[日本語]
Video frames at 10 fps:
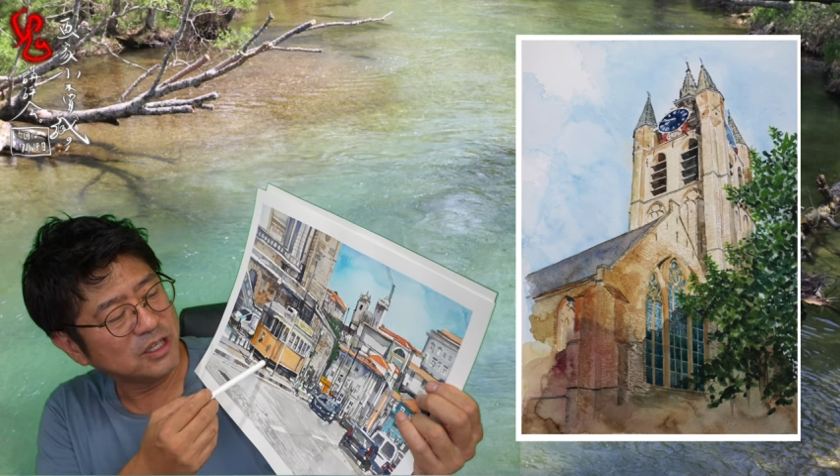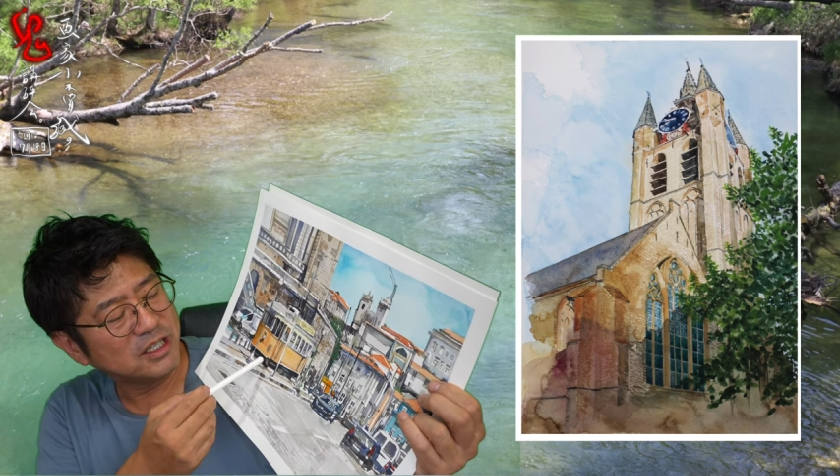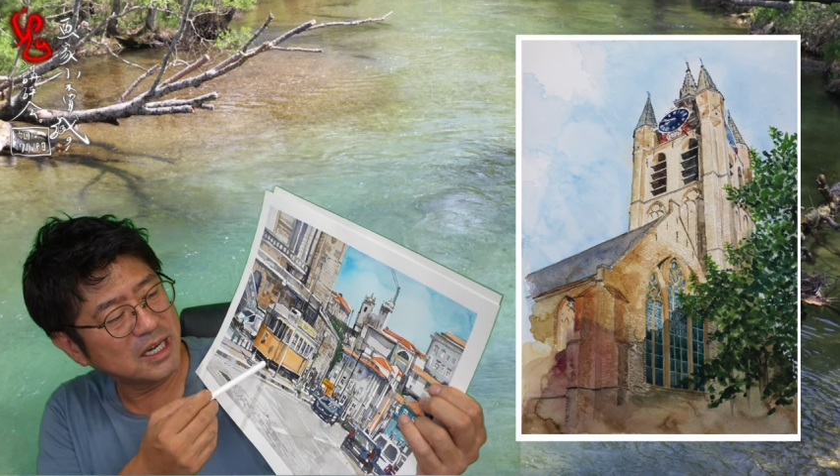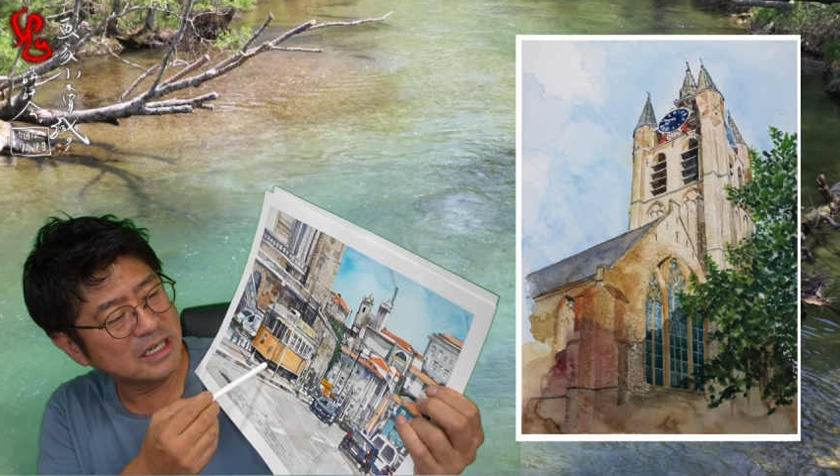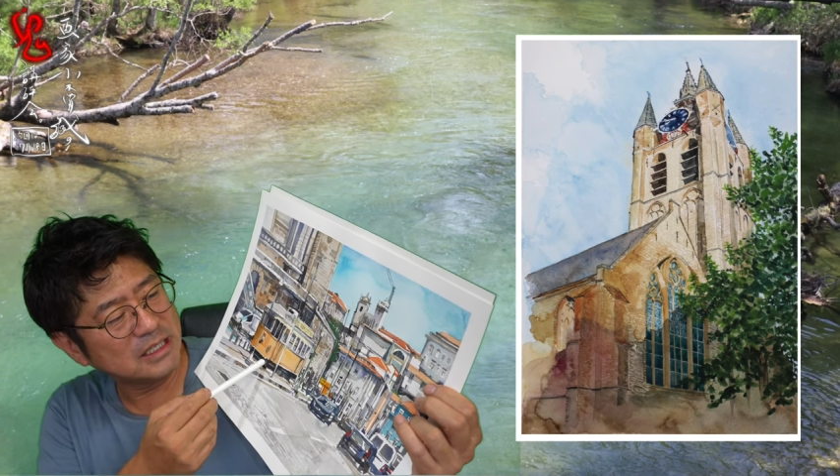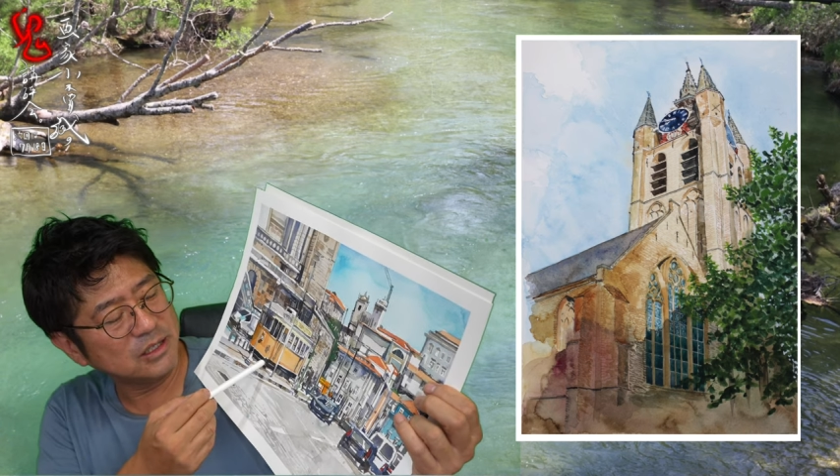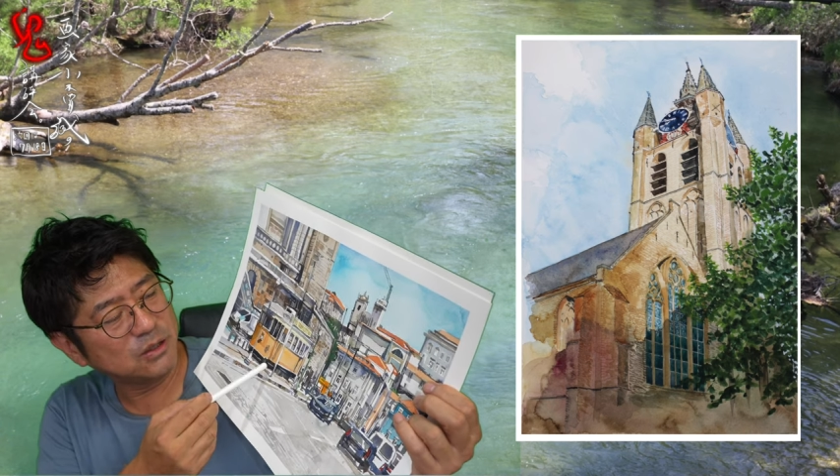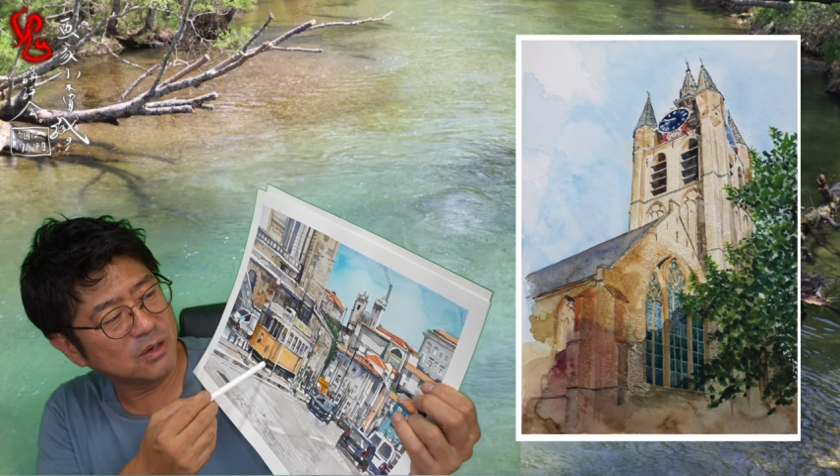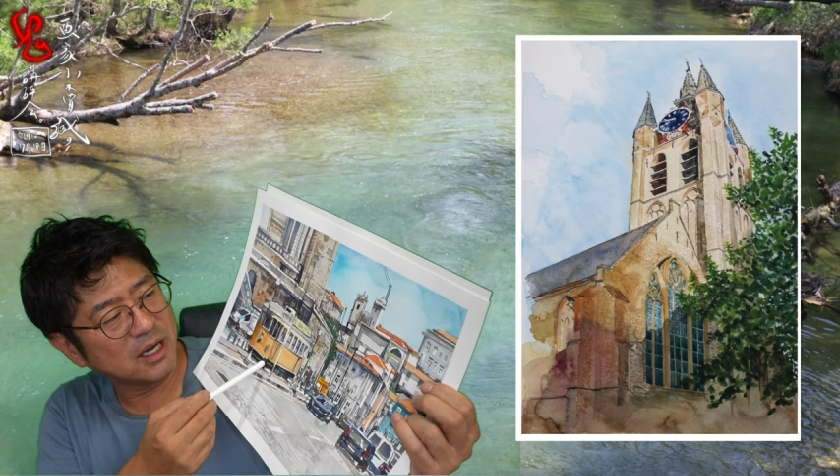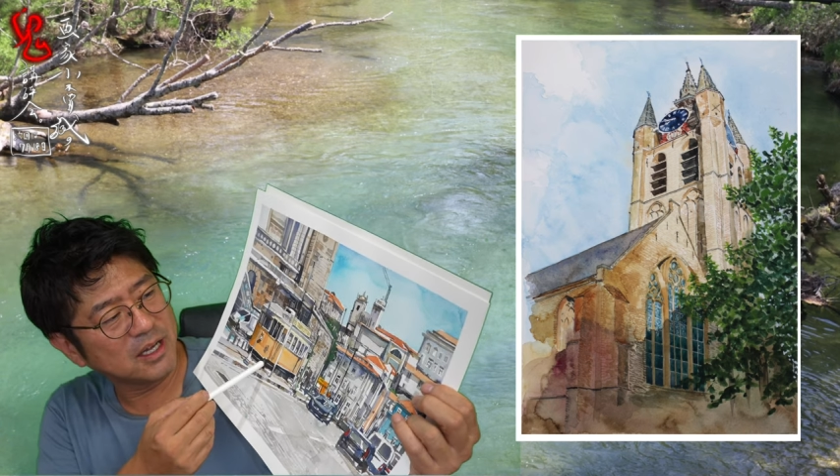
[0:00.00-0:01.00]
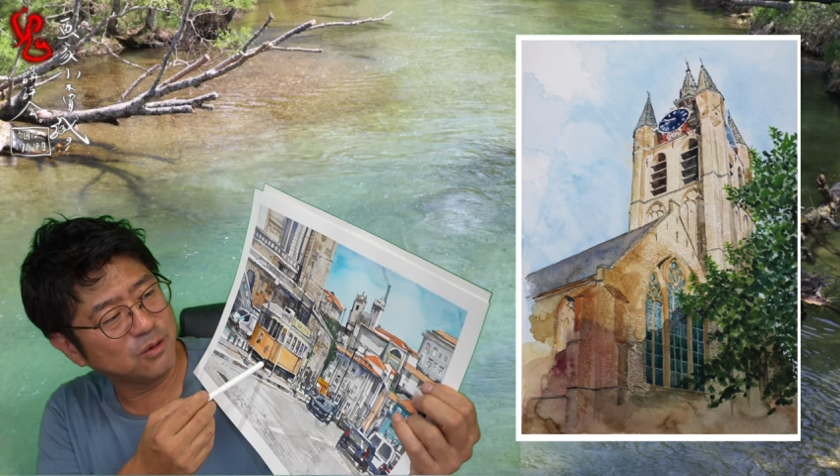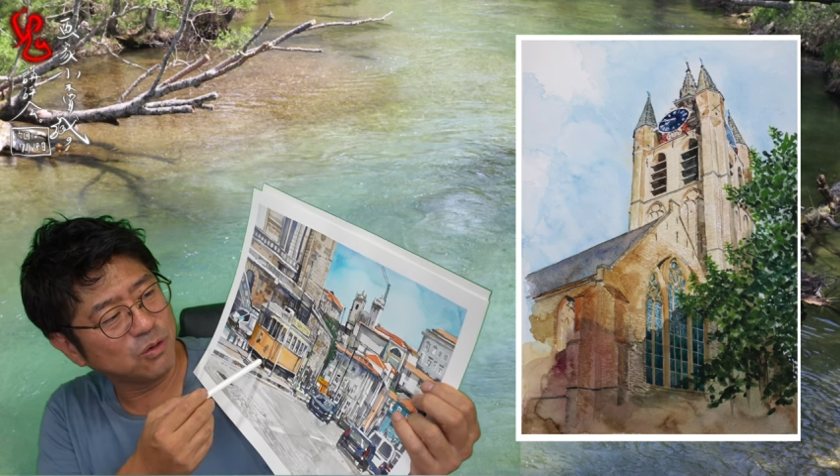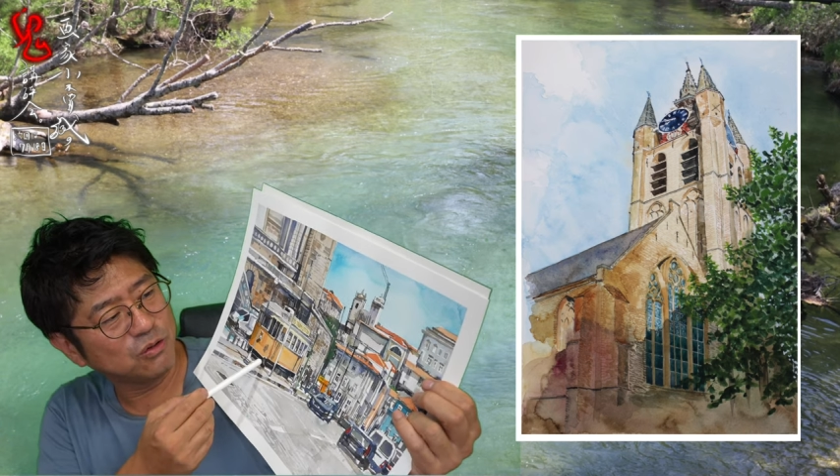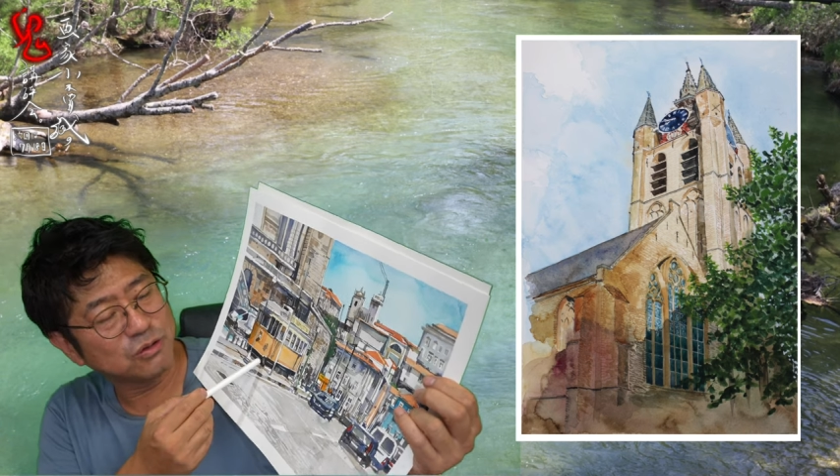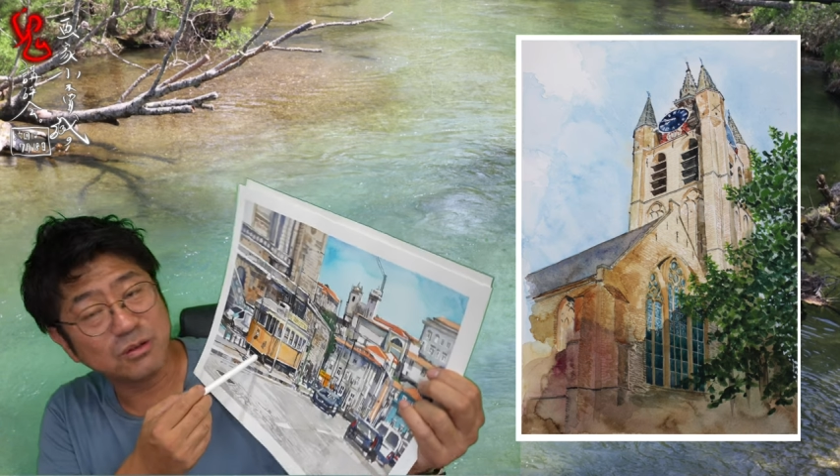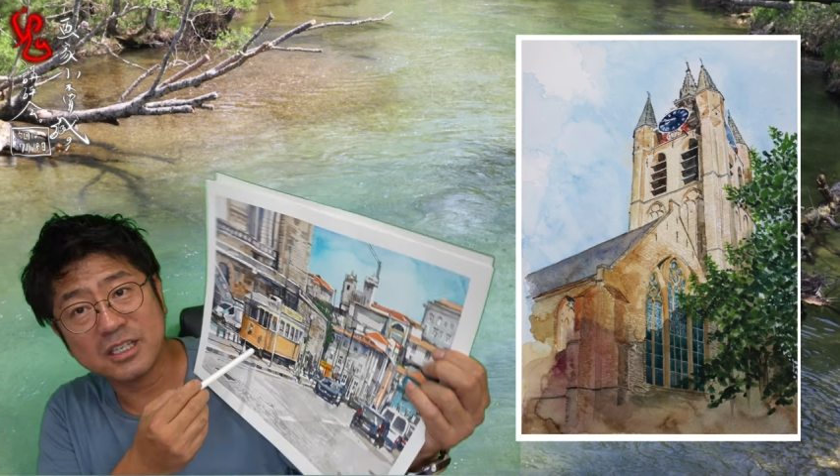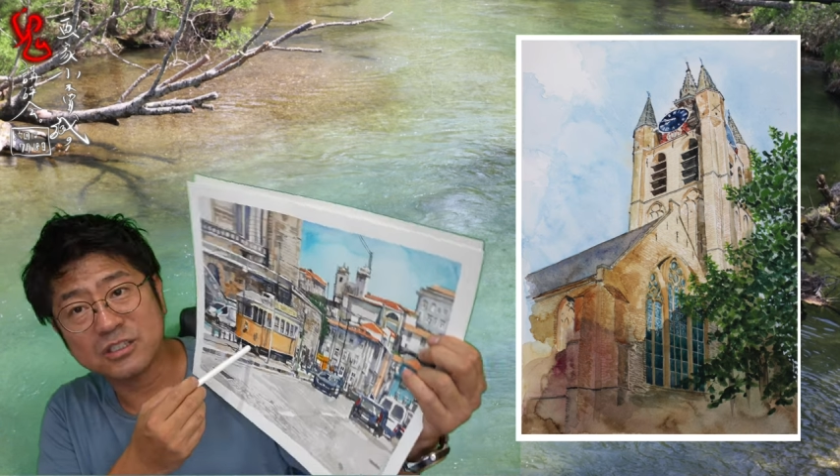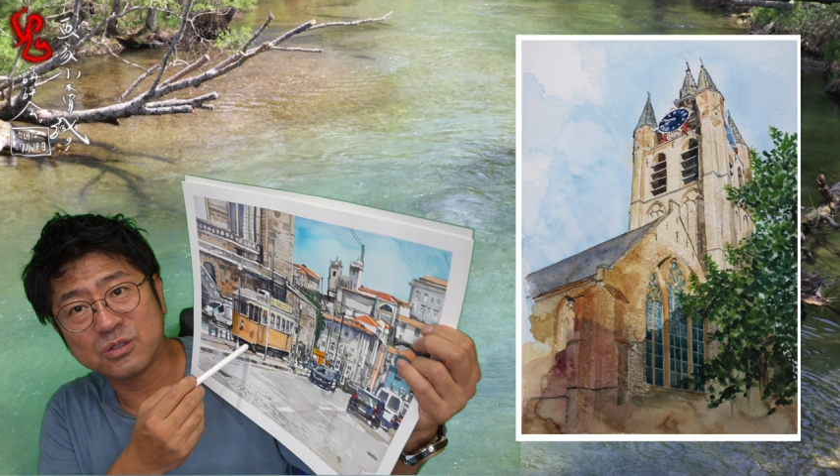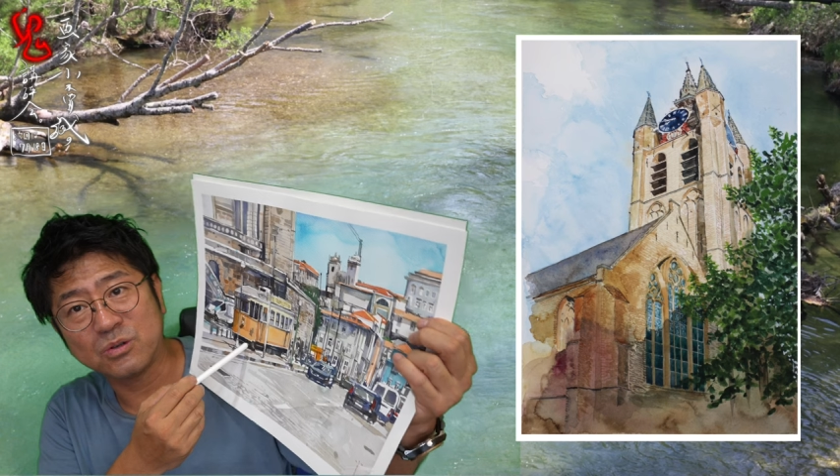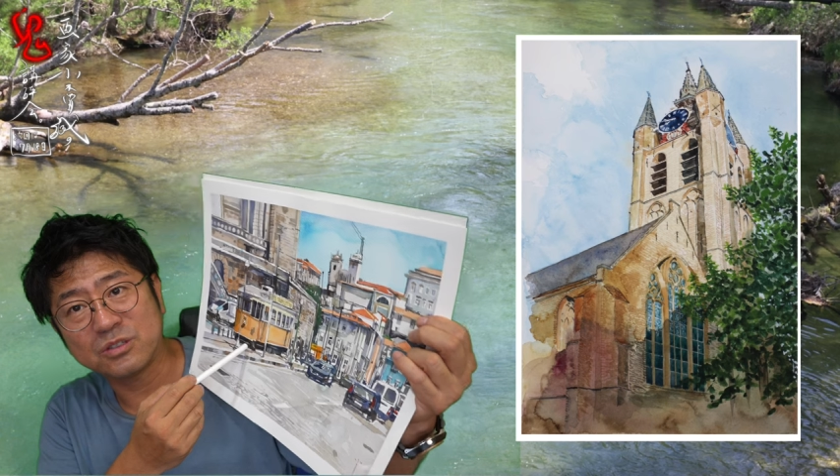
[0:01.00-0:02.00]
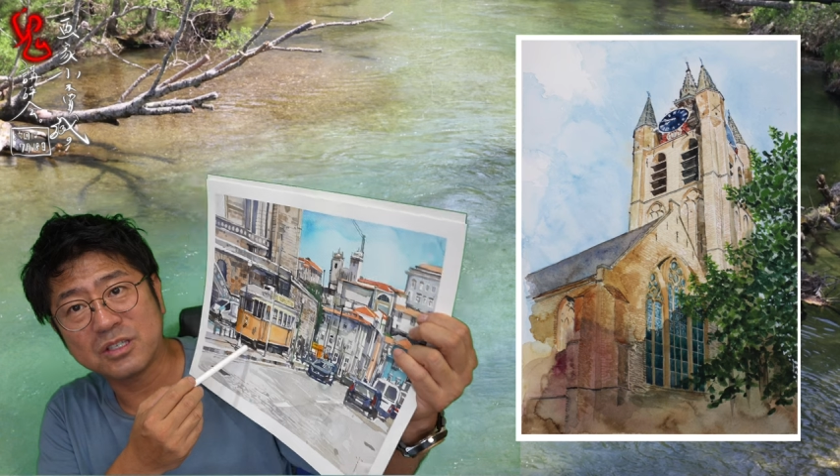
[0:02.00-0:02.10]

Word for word: 光と影のコントラストを